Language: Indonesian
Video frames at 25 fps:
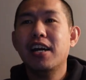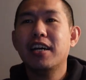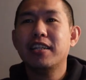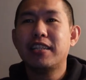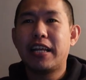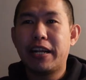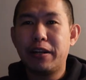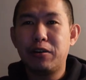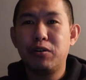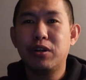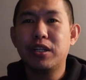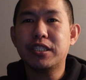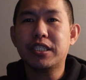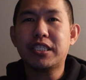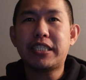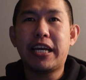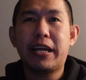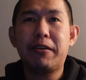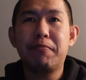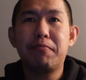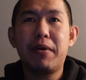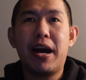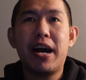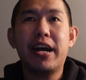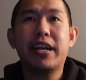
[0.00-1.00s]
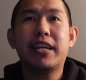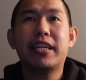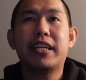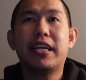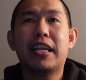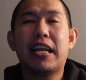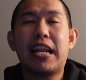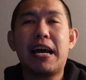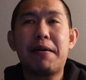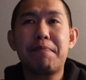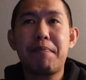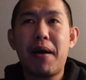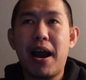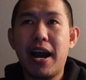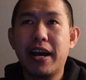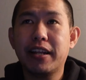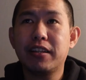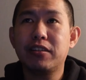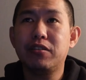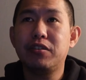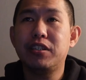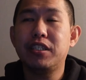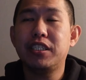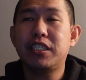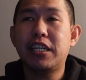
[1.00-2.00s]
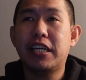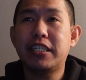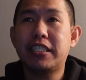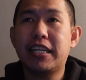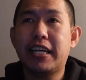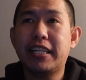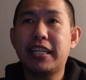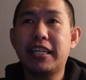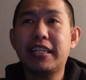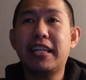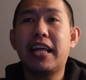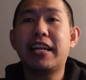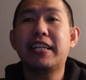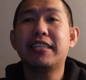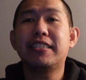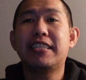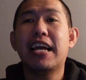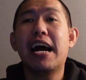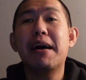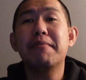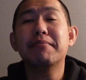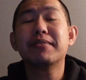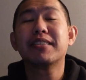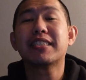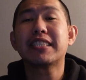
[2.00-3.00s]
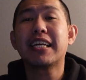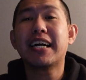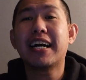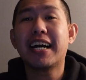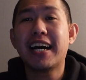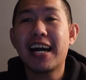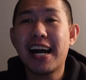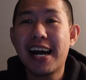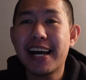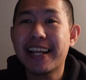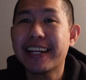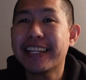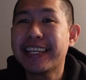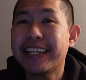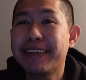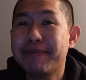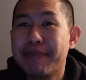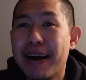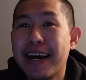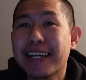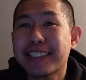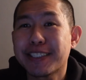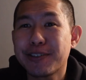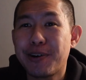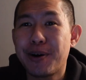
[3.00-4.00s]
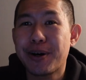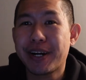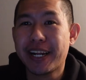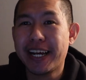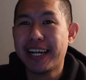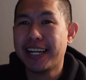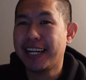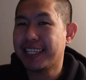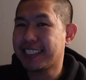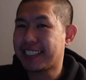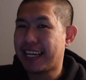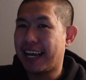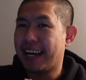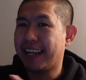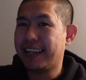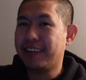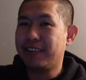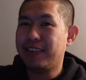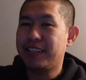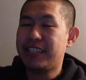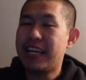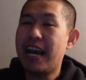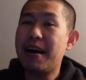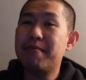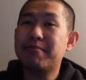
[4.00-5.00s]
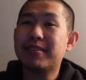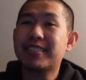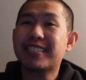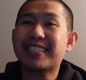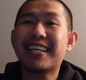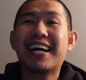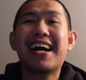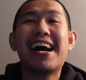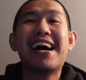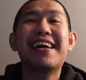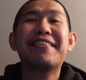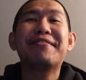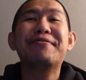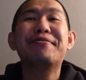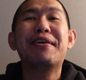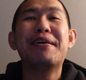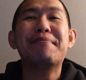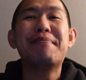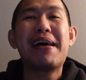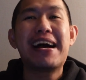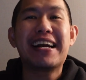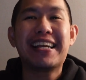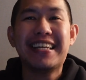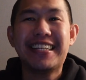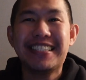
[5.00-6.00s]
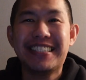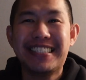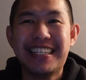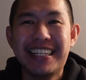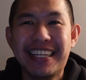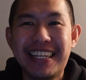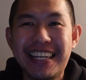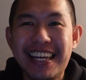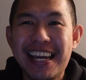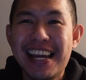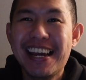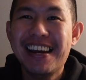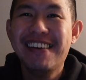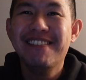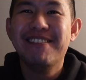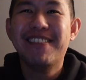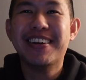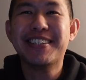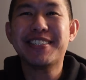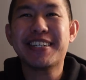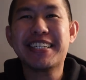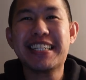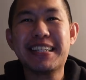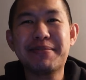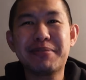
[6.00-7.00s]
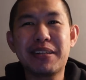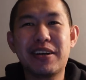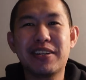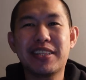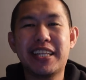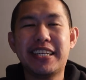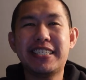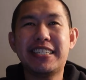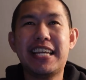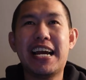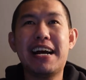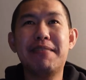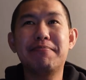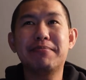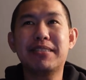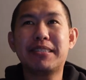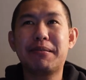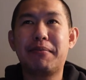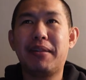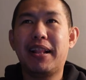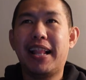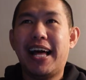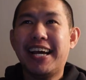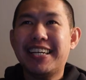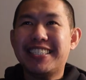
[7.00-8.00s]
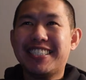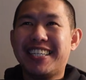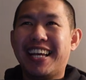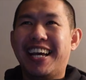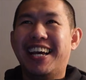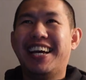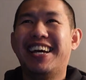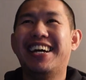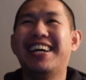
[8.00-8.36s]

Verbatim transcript: tadi gue udah standby mulai di lapangan tuh di Chase Center dari jam setengah lima sore dan sekarang ini jam setengah dua pagi di sini besok kita pesawatnya jam sebelas